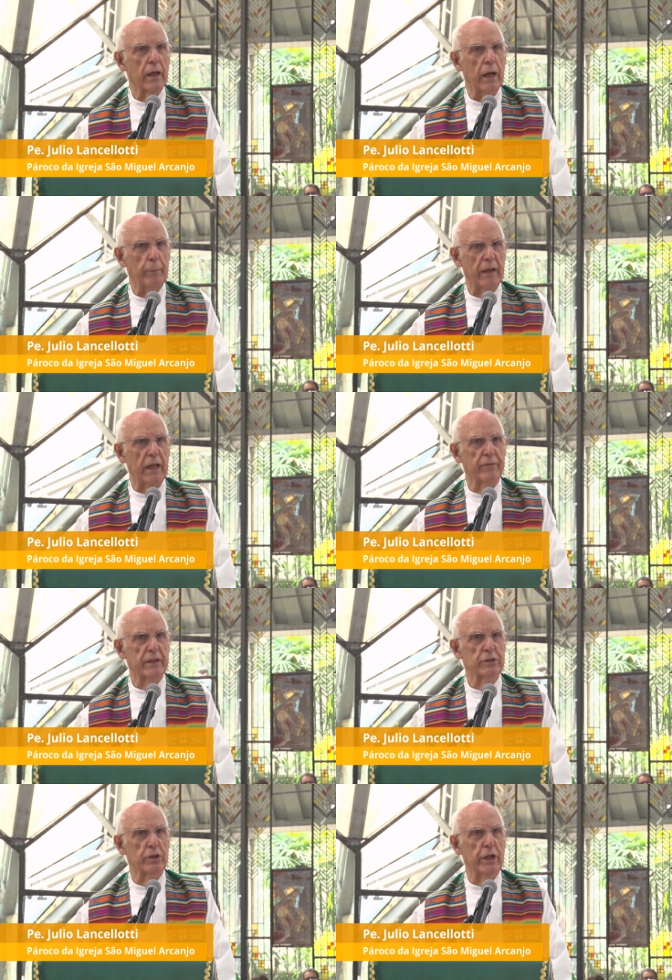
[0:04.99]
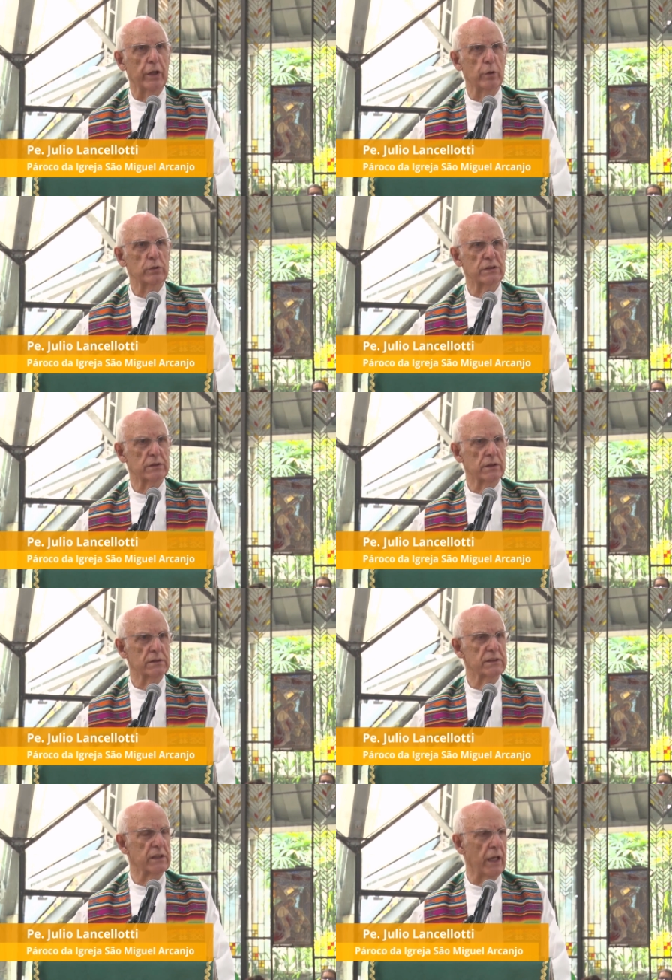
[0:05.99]
a palavra de Deus,
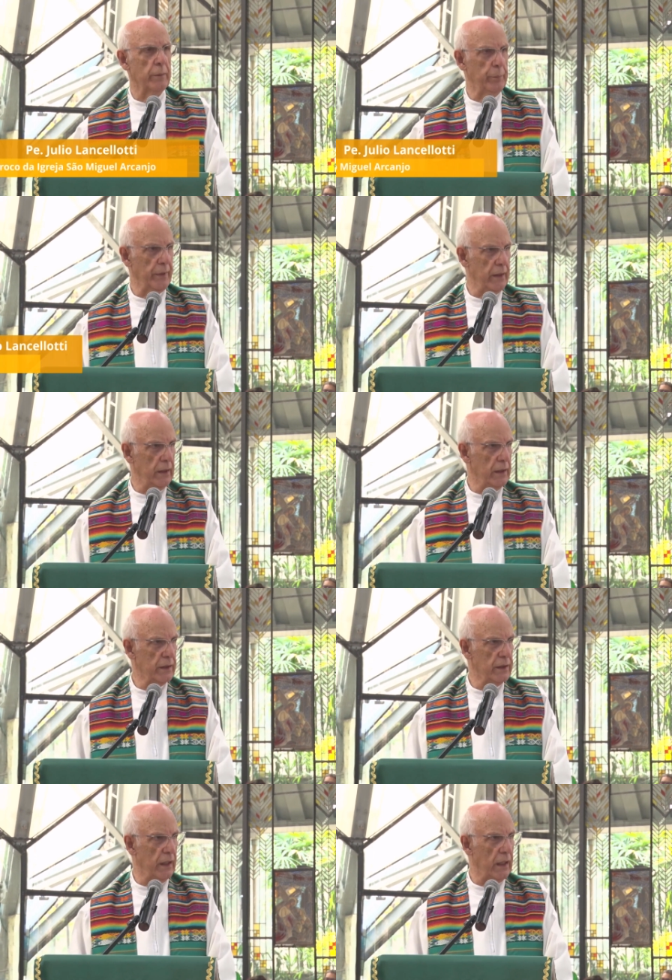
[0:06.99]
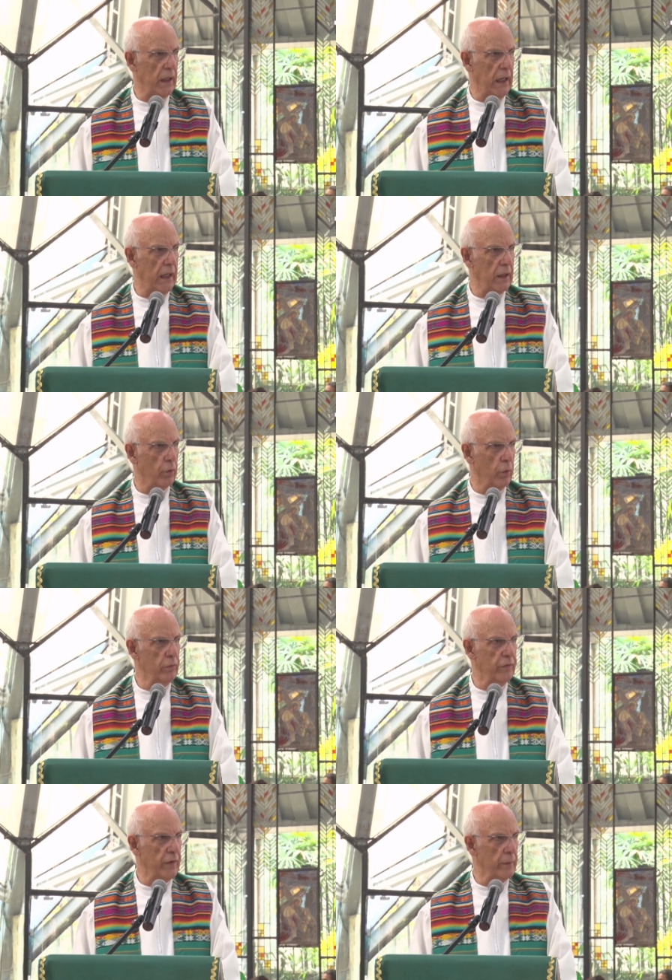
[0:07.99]
sempre que a
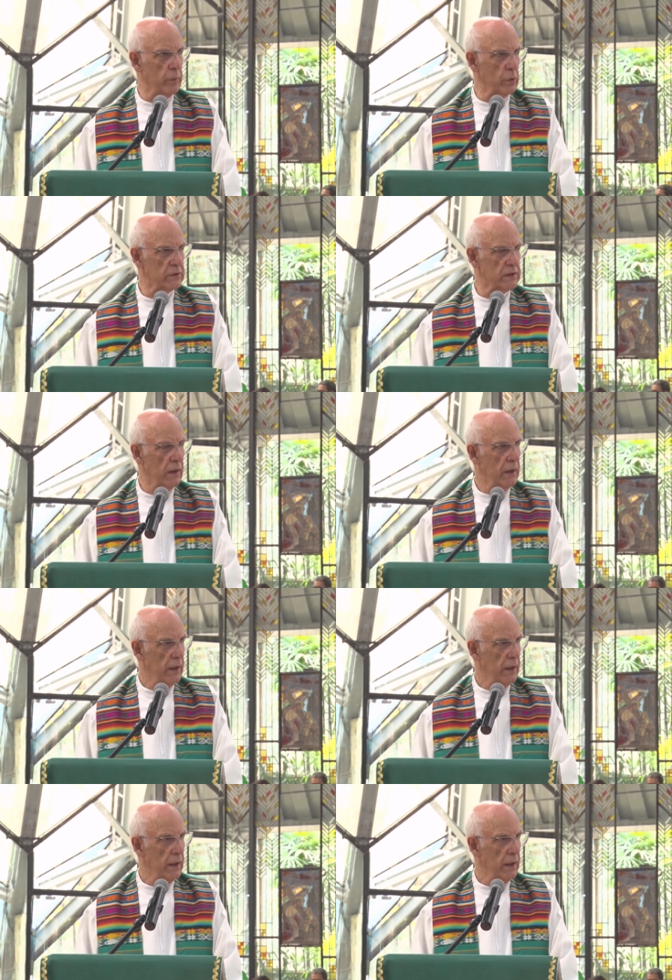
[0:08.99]
ouvimos,